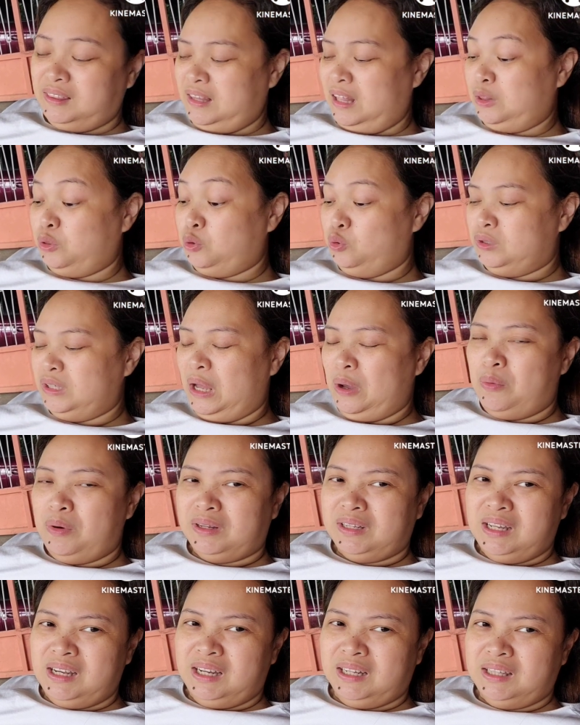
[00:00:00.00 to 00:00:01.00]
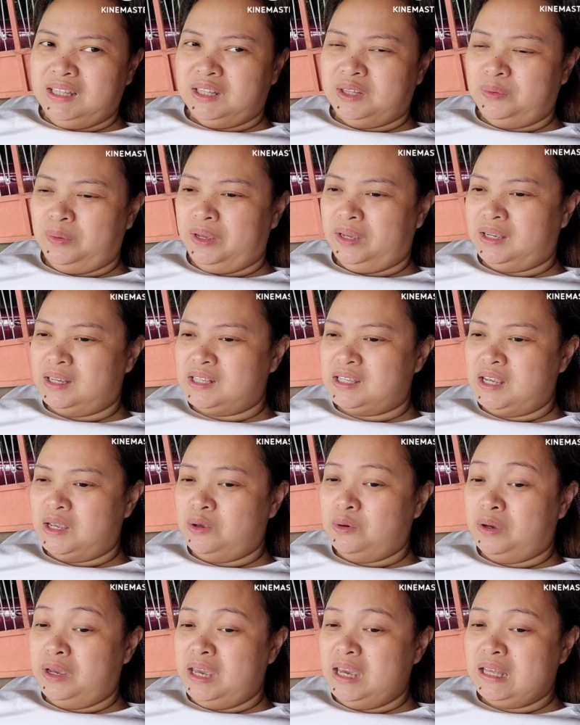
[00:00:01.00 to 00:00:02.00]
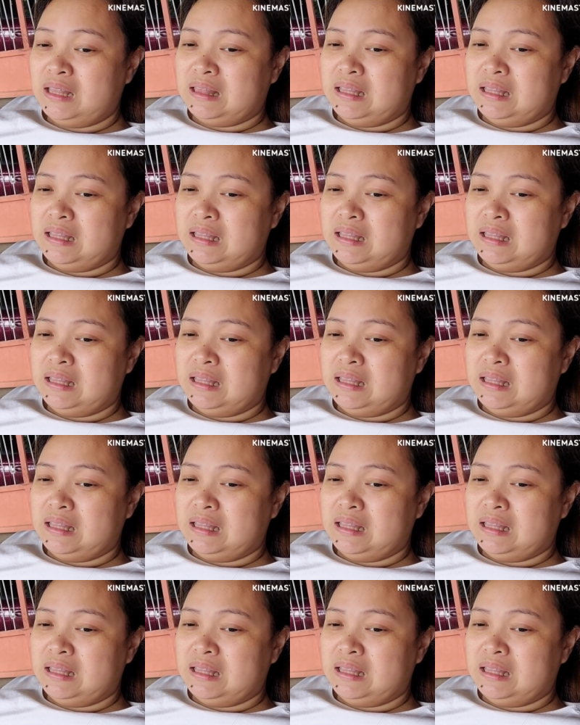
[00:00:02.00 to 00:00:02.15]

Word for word: Tattoo tawag nila dito eh, kasi yung ink